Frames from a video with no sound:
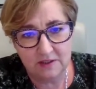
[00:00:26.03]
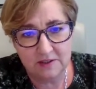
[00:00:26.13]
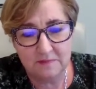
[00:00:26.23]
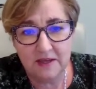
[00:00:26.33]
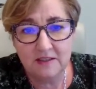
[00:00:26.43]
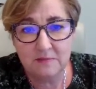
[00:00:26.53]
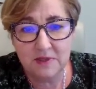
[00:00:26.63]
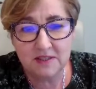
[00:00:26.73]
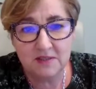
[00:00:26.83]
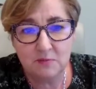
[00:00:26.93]
Czy pani
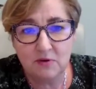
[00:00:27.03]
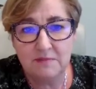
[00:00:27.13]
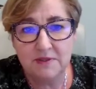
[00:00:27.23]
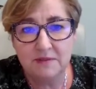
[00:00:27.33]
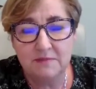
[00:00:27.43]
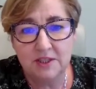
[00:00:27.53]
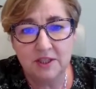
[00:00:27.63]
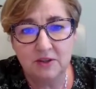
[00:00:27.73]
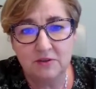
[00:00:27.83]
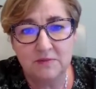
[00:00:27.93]
prezes mogłaby nam
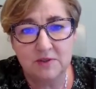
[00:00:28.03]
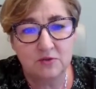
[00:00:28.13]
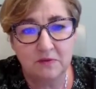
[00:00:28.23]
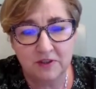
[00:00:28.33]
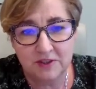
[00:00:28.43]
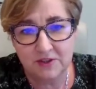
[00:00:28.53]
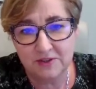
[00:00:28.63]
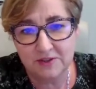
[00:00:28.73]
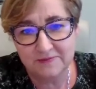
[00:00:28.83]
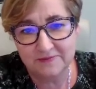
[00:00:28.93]
bliżej o tym coś
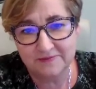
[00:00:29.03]
powiedzieć?